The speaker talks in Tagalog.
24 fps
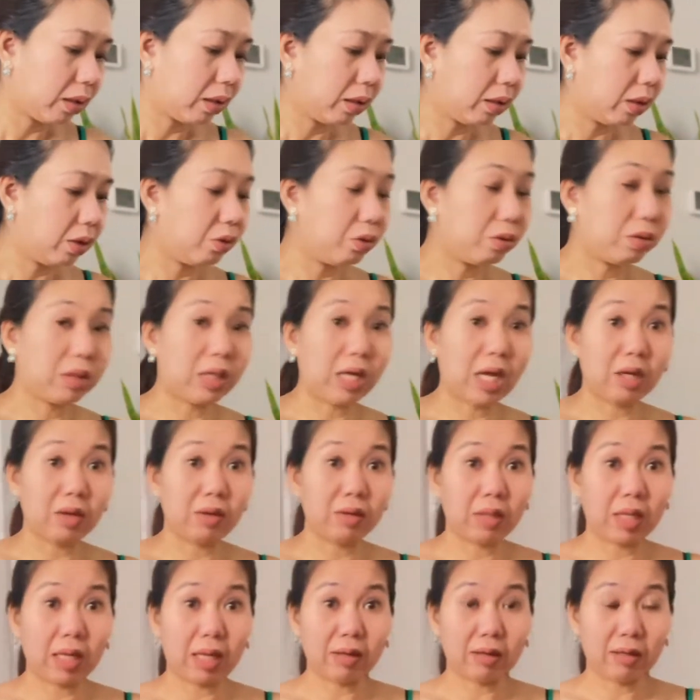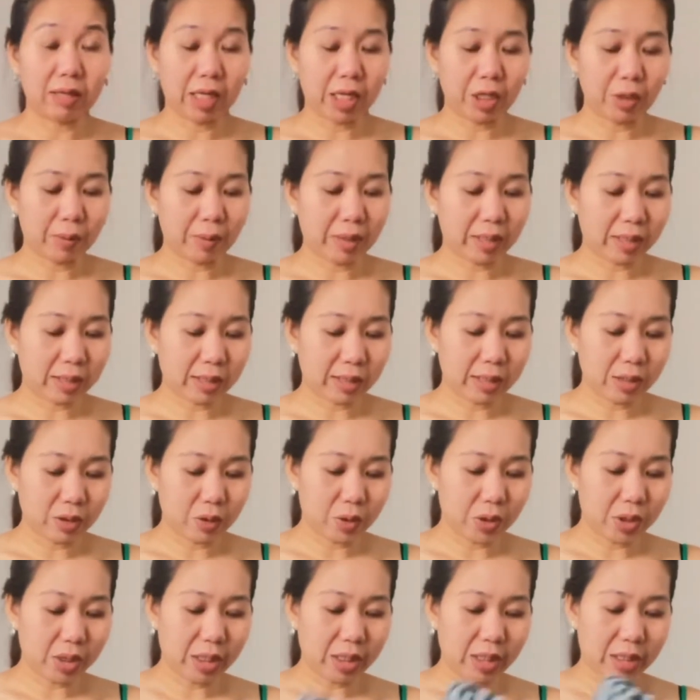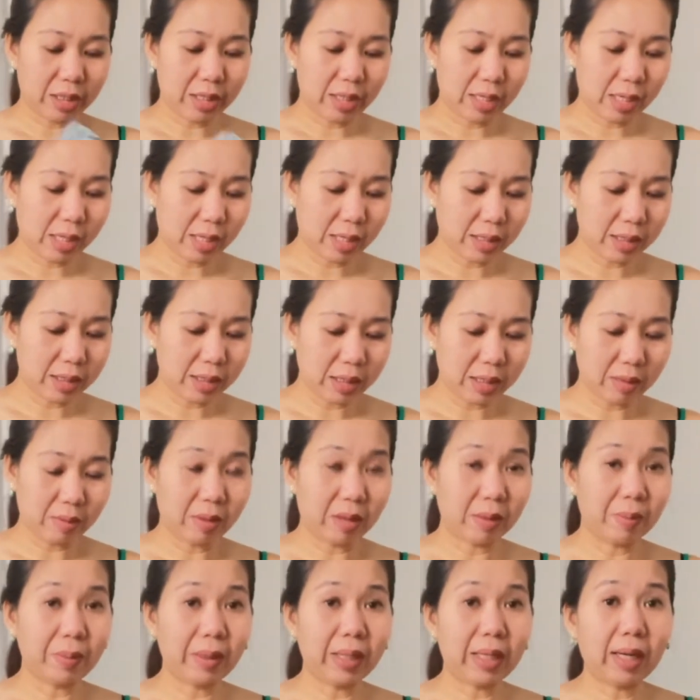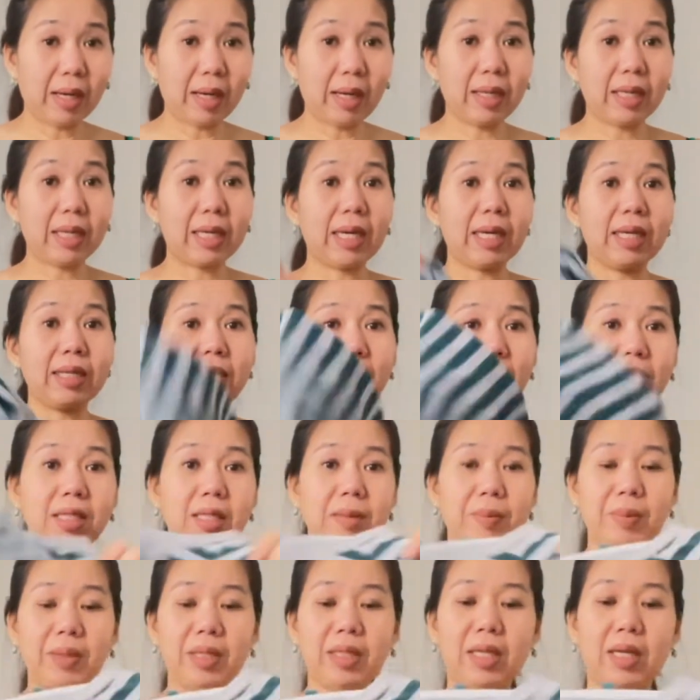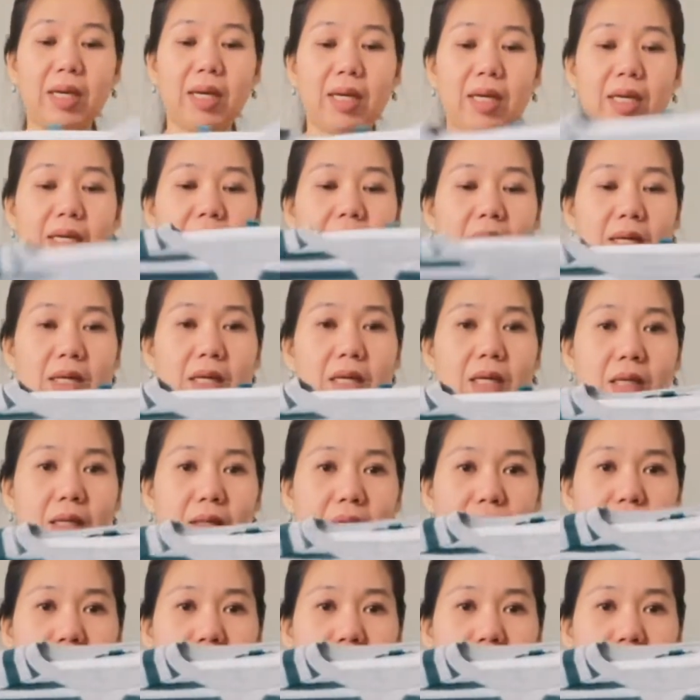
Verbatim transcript: Nung lalong-lalo na yung mga nandito sa Netherlands na mga Pinay, kahit hindi Pinay, uh,